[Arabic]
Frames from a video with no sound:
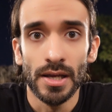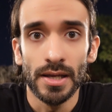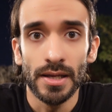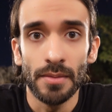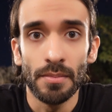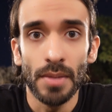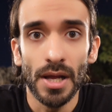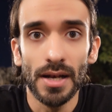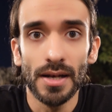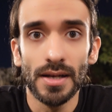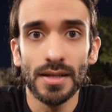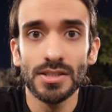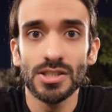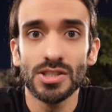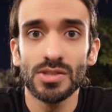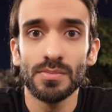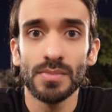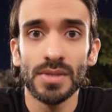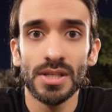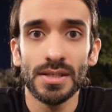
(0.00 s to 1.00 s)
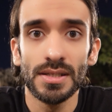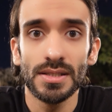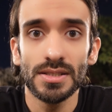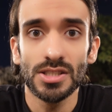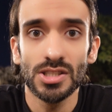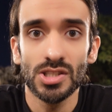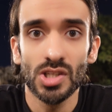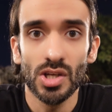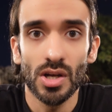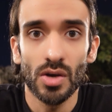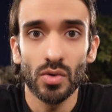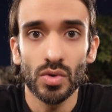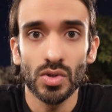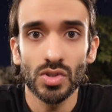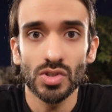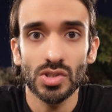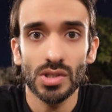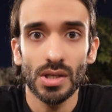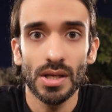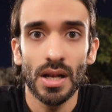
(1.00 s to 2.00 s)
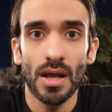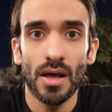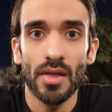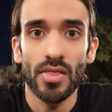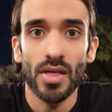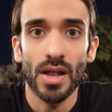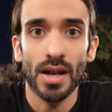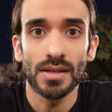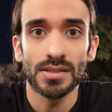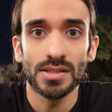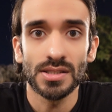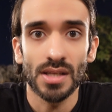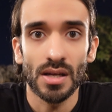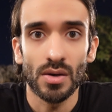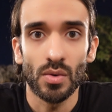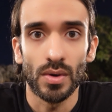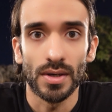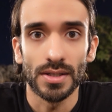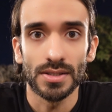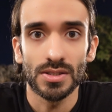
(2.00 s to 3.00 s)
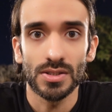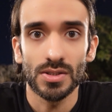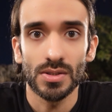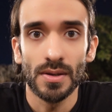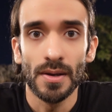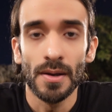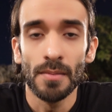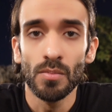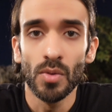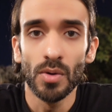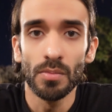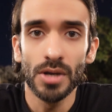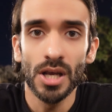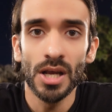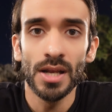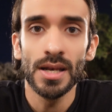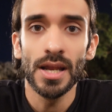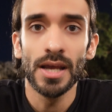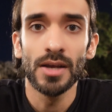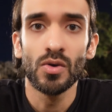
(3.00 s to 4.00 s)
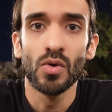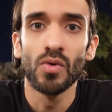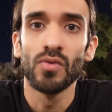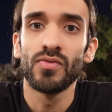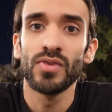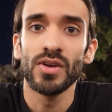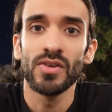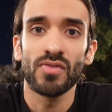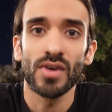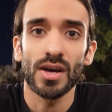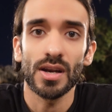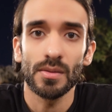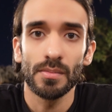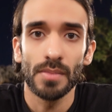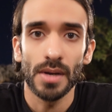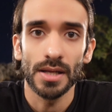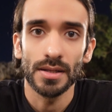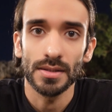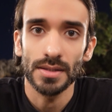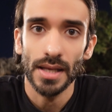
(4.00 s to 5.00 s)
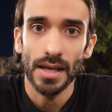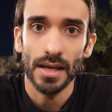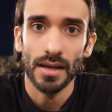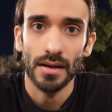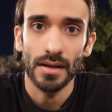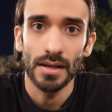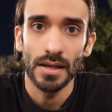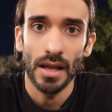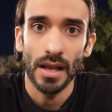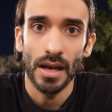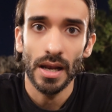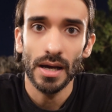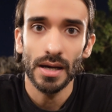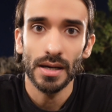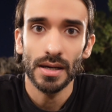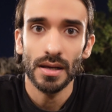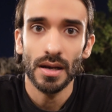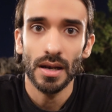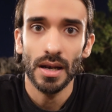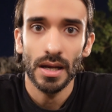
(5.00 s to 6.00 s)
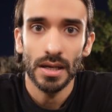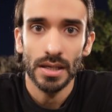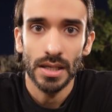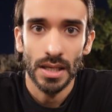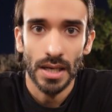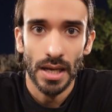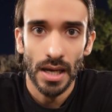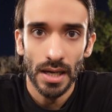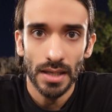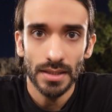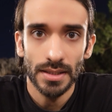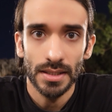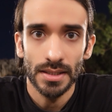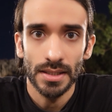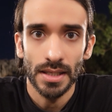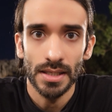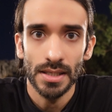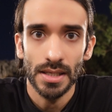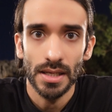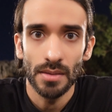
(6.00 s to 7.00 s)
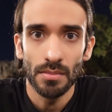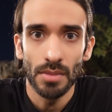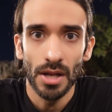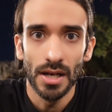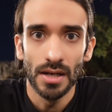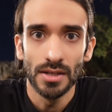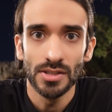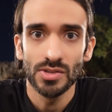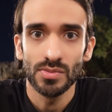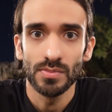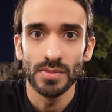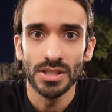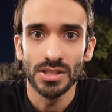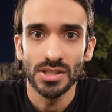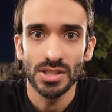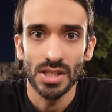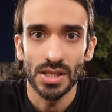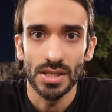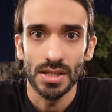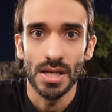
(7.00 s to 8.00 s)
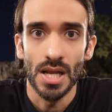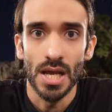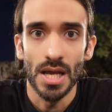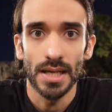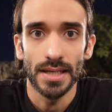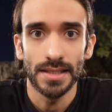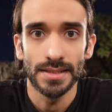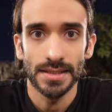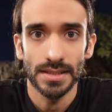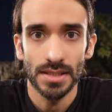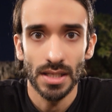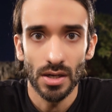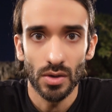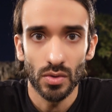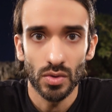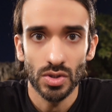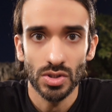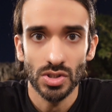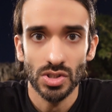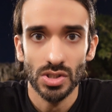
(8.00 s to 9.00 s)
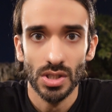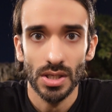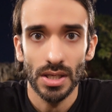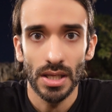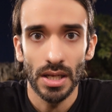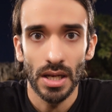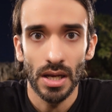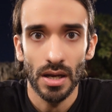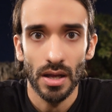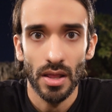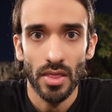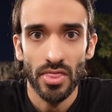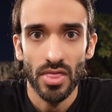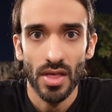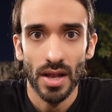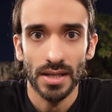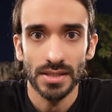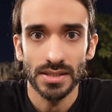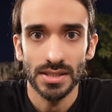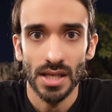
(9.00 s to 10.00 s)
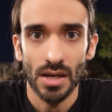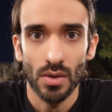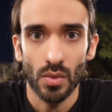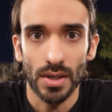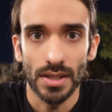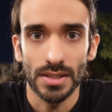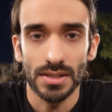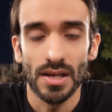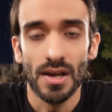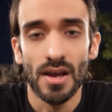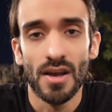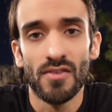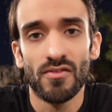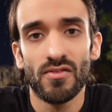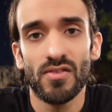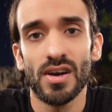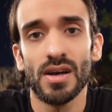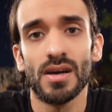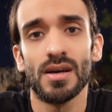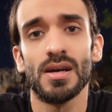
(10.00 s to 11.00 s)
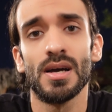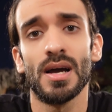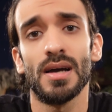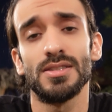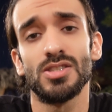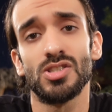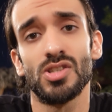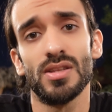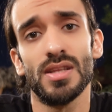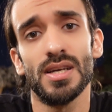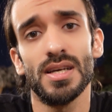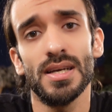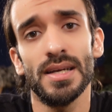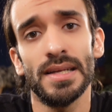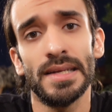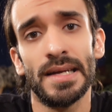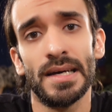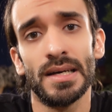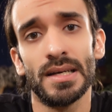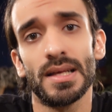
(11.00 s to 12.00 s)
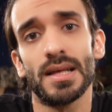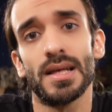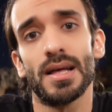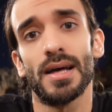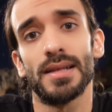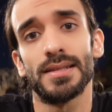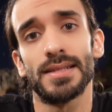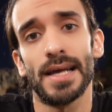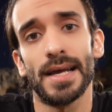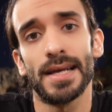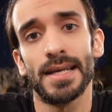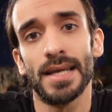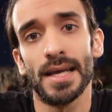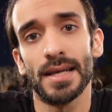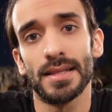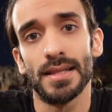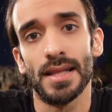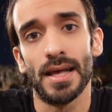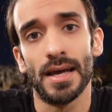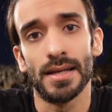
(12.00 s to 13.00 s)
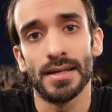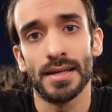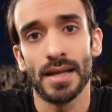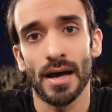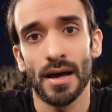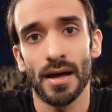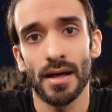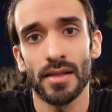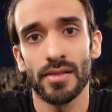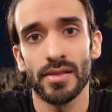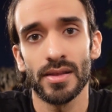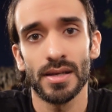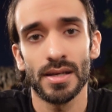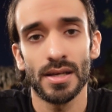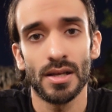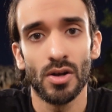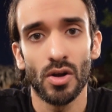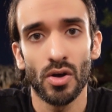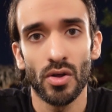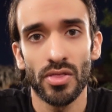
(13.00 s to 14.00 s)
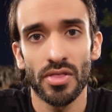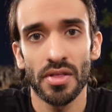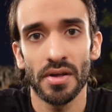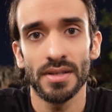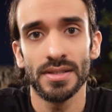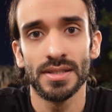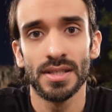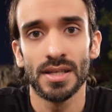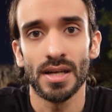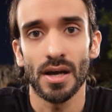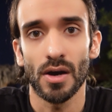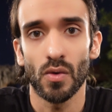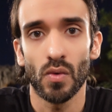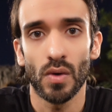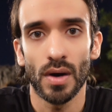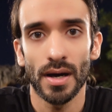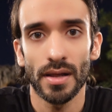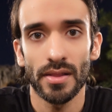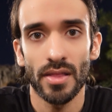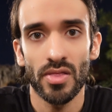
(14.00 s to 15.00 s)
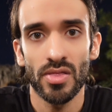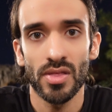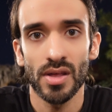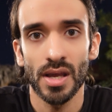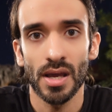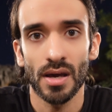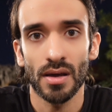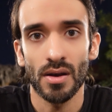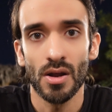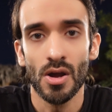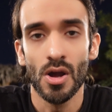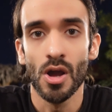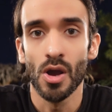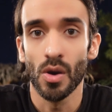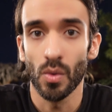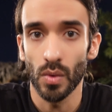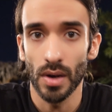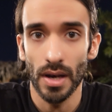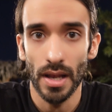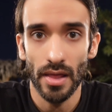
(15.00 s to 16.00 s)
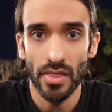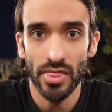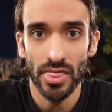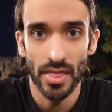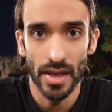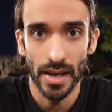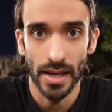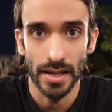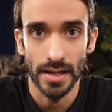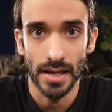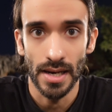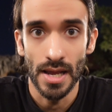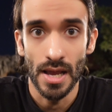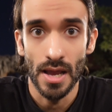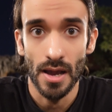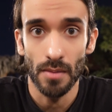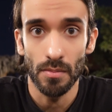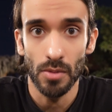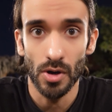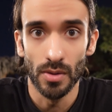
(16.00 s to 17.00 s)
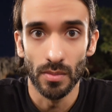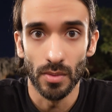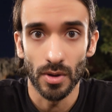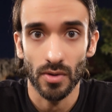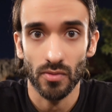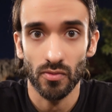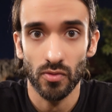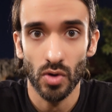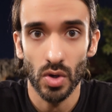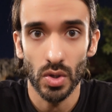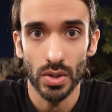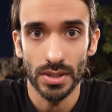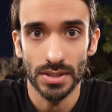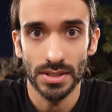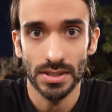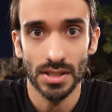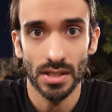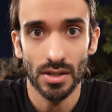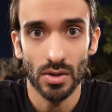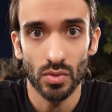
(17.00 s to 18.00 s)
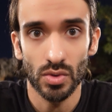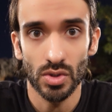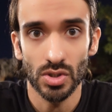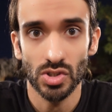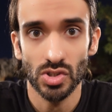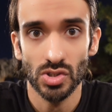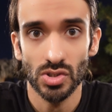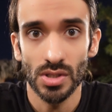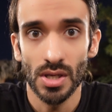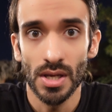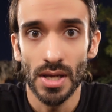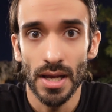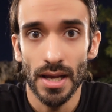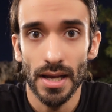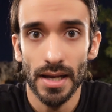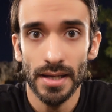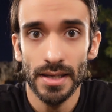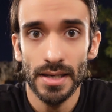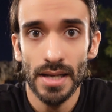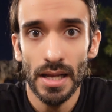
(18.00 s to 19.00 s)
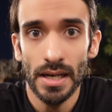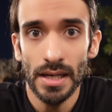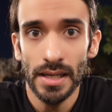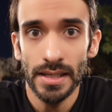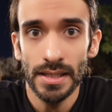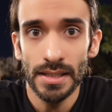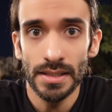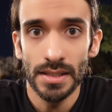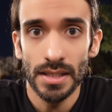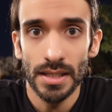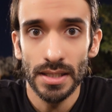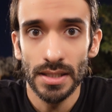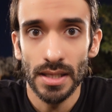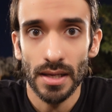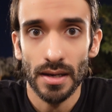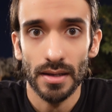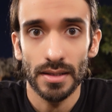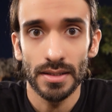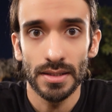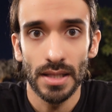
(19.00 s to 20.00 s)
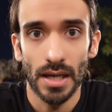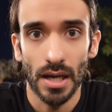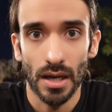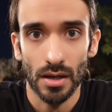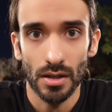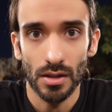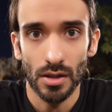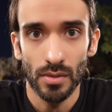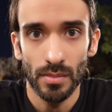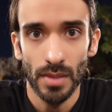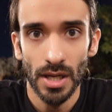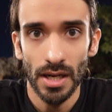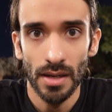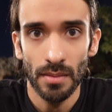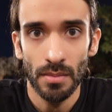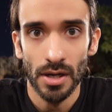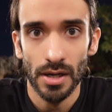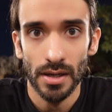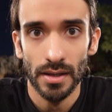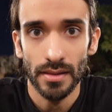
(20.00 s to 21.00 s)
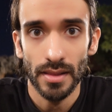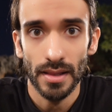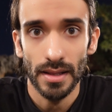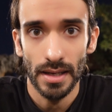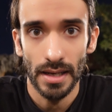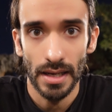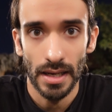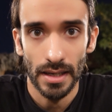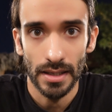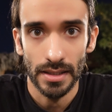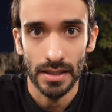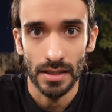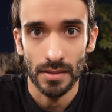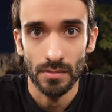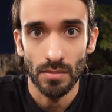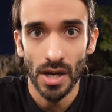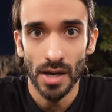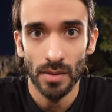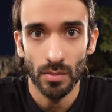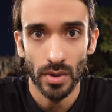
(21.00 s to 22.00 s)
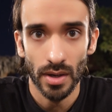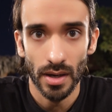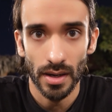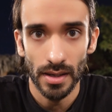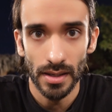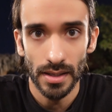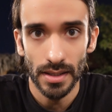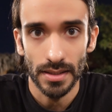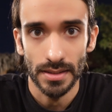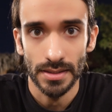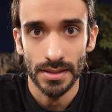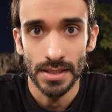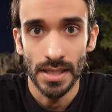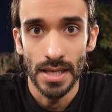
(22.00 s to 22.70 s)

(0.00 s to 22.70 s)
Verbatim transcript: يبلش من سنة ونص إلى ثلاث سنوات ممكن أنه يكون في فرق بين الطير إلى الآخر لكن عادة يبلش من سن السنة ونص إلى الثلاث سنوات فكذي احنا تأكدنا ان هذه الانثى عندنا وهذا الذكر والاثنين بعمر فوق السنة ونص احنا الحين نقدر ندخلهم على بعض لكن مع مراعاة